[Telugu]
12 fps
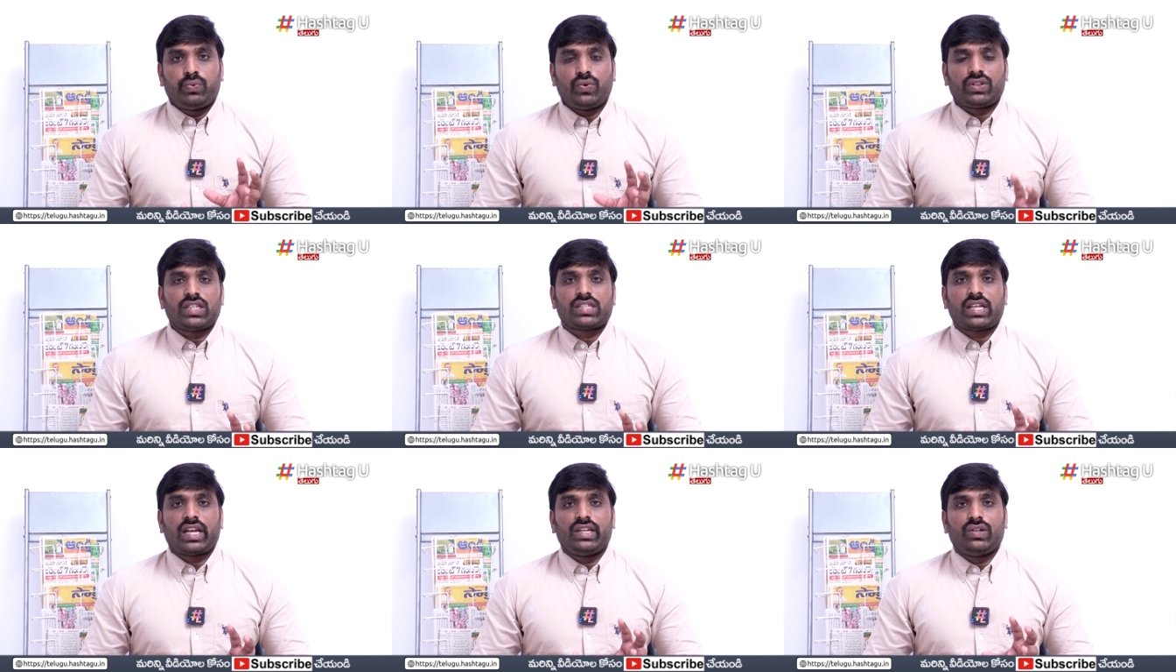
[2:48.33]
పూర్తి
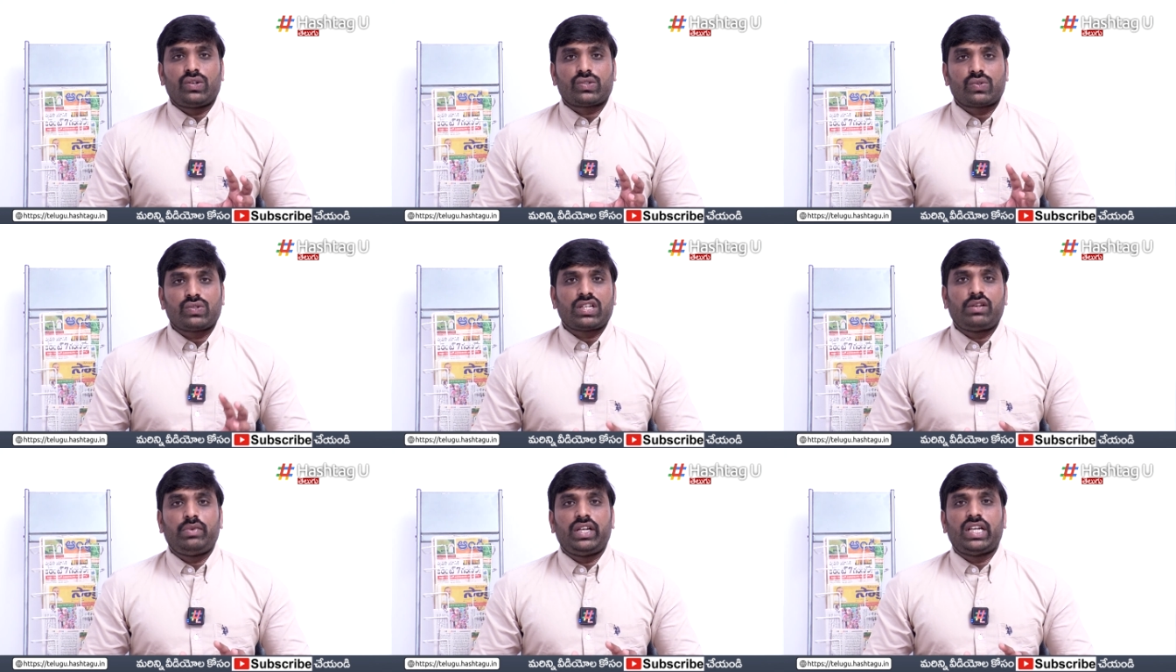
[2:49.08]
స్థాయిలో
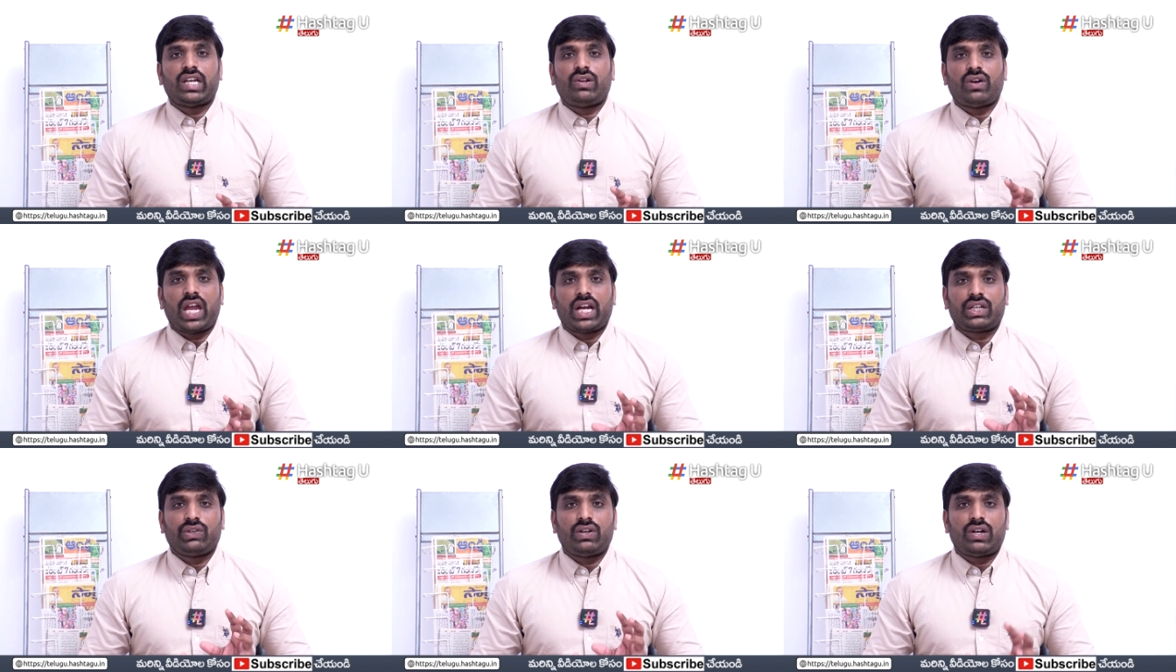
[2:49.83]
సోషల్ మీడియాలో
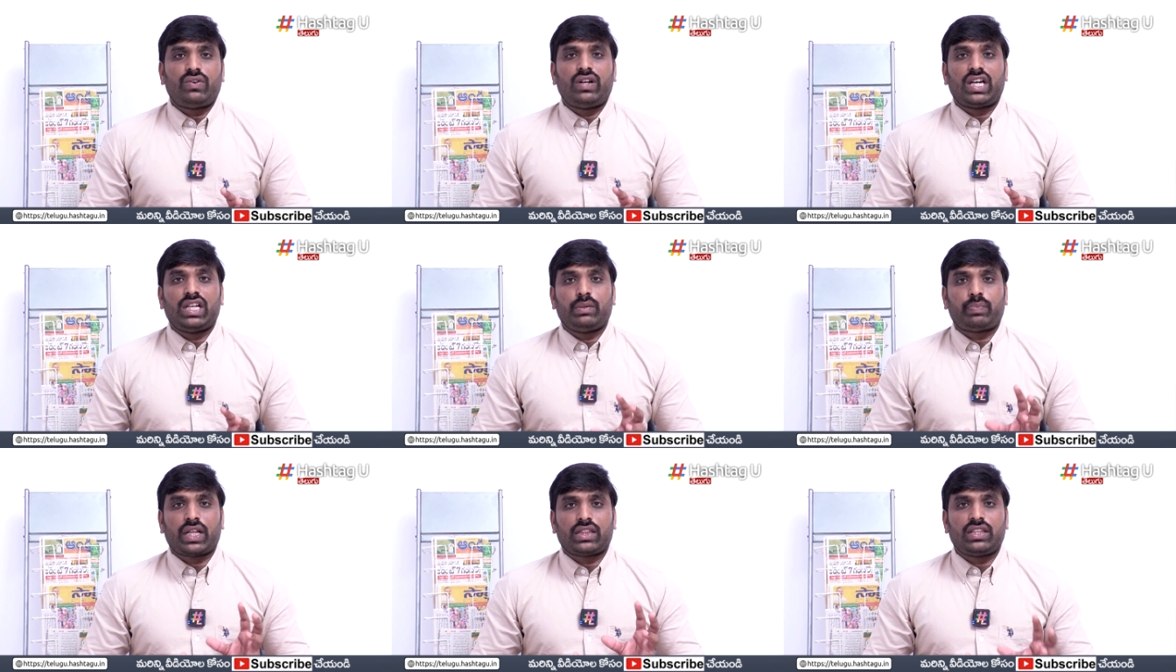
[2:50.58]
యాక్టివ్గా ఉండాలి
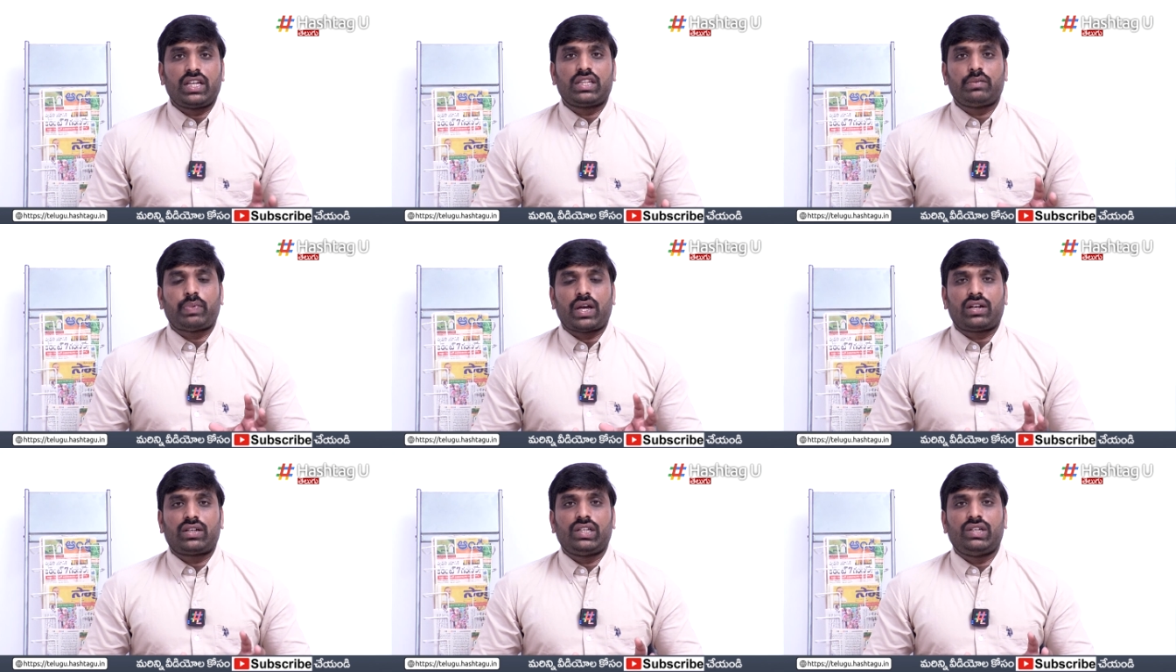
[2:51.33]
ప్రత్యర్థి
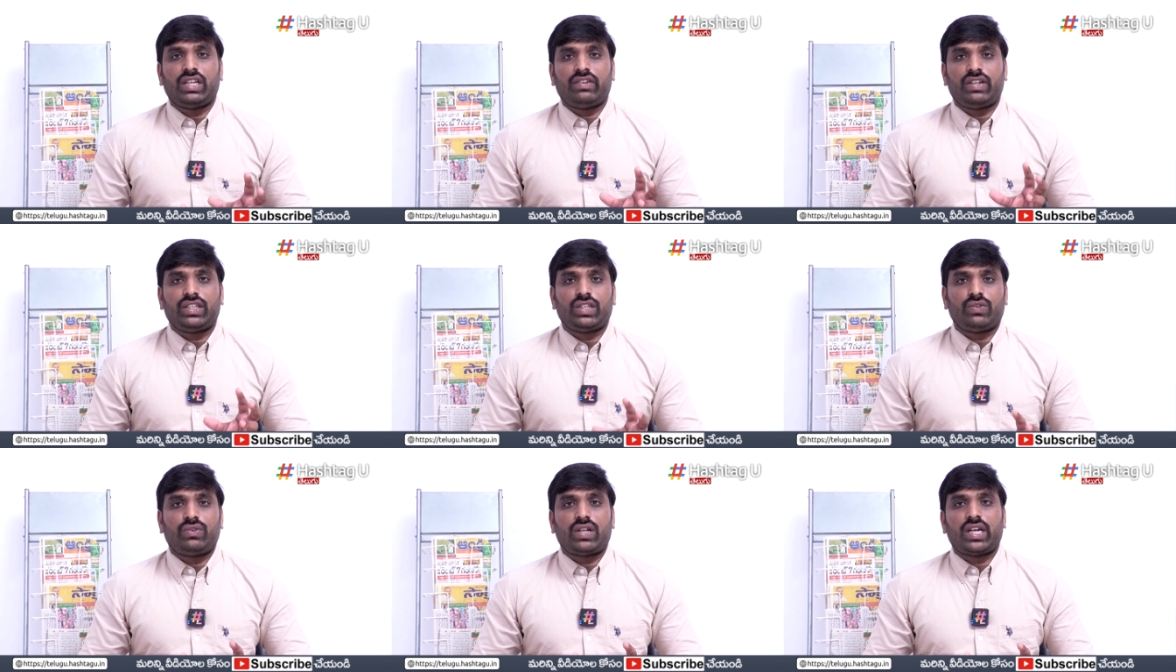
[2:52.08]
పార్టీలు
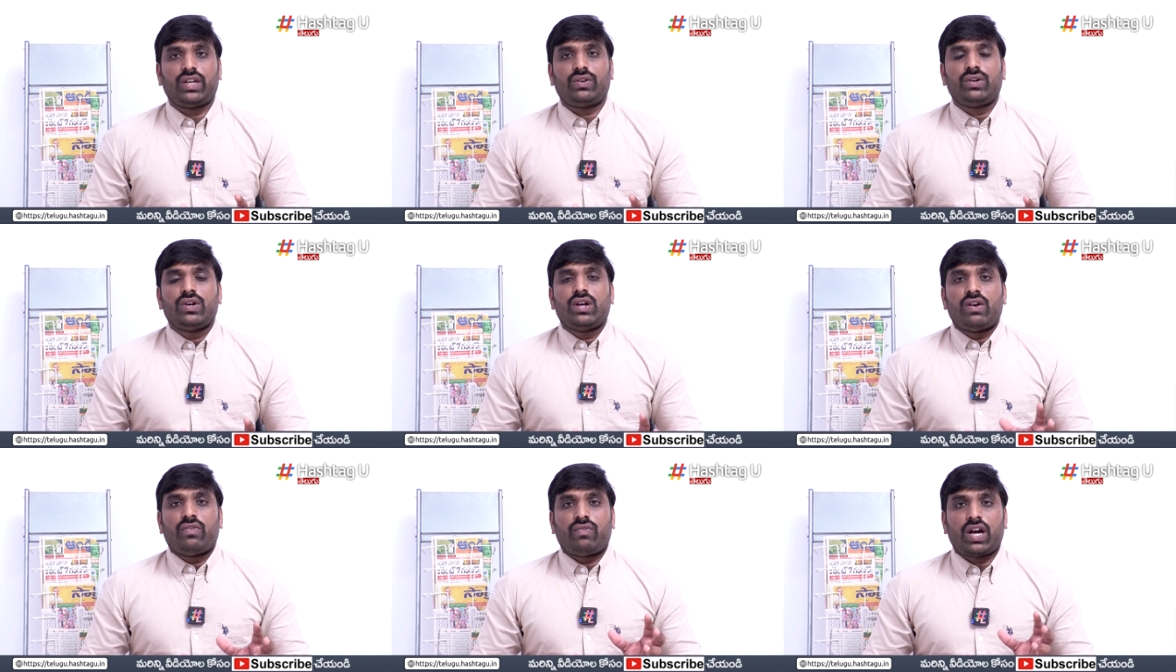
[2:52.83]
ఏవైతే ఉన్నాయో
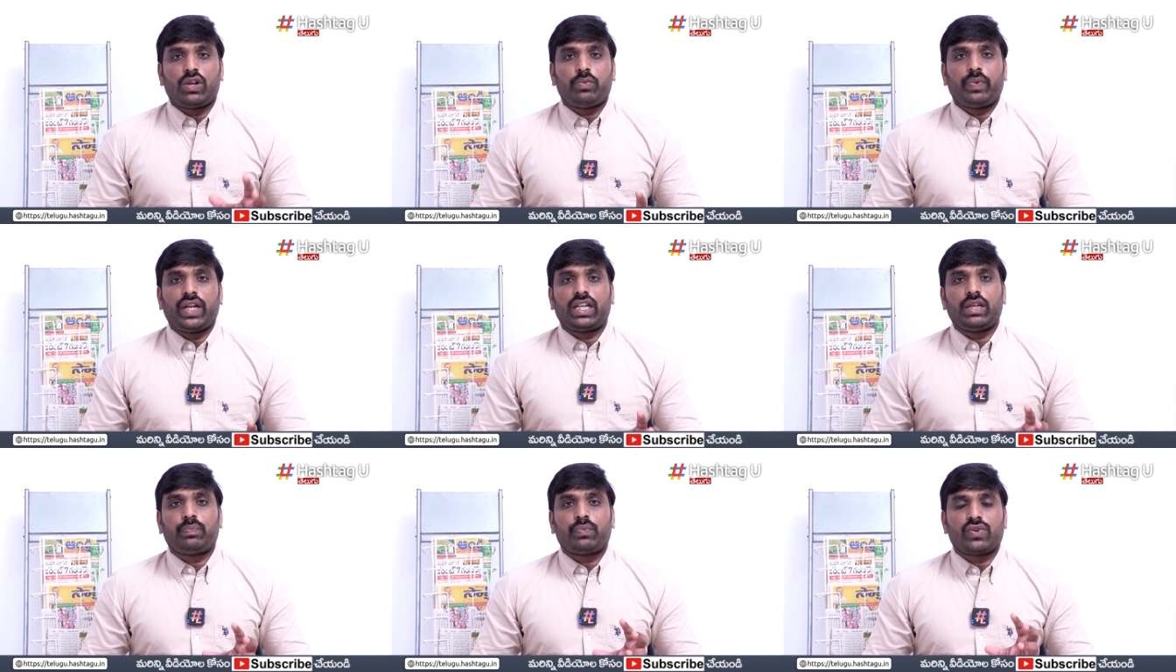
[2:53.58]
వాళ్ళు
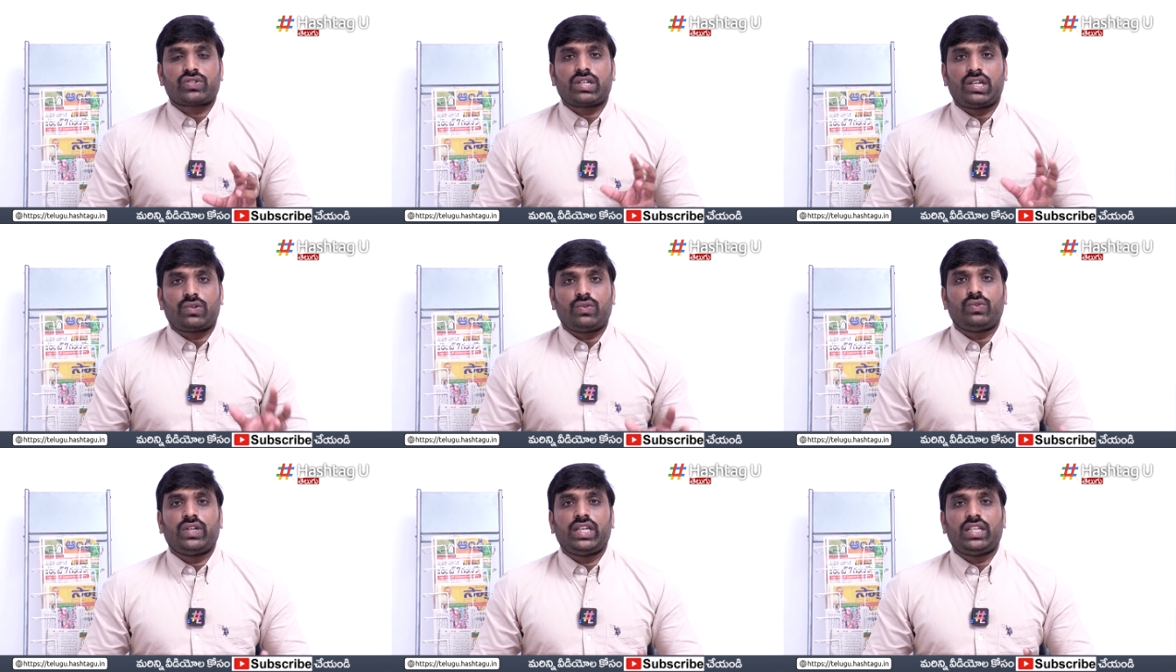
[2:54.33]
పెట్టే
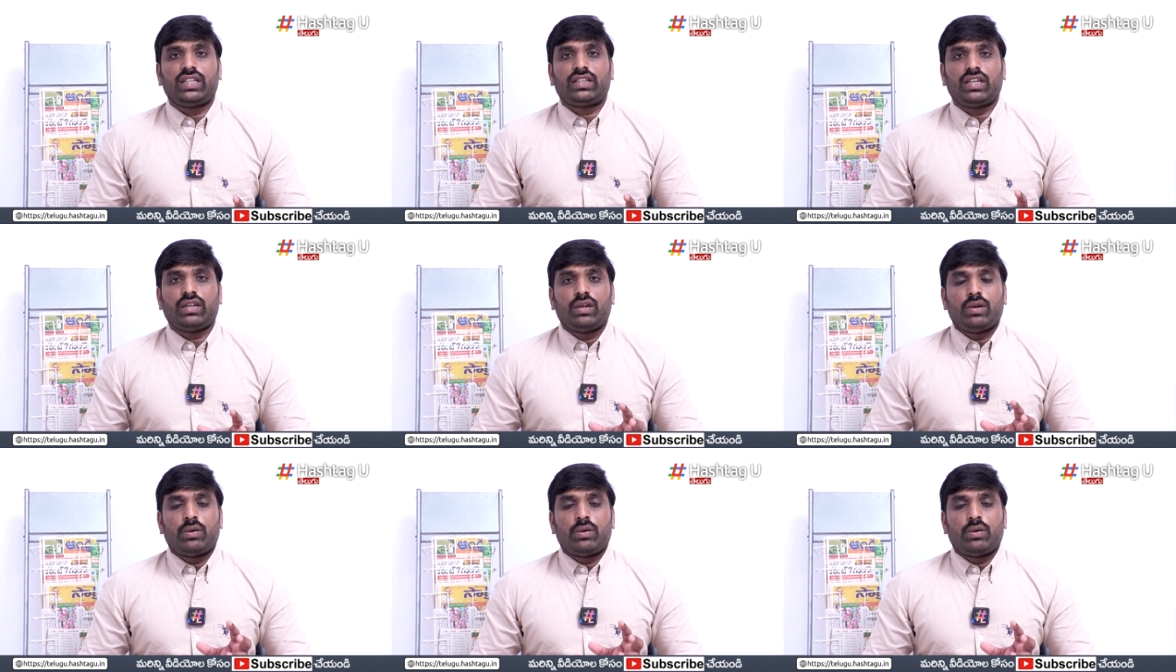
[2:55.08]
పోస్టులకు ఏదైతే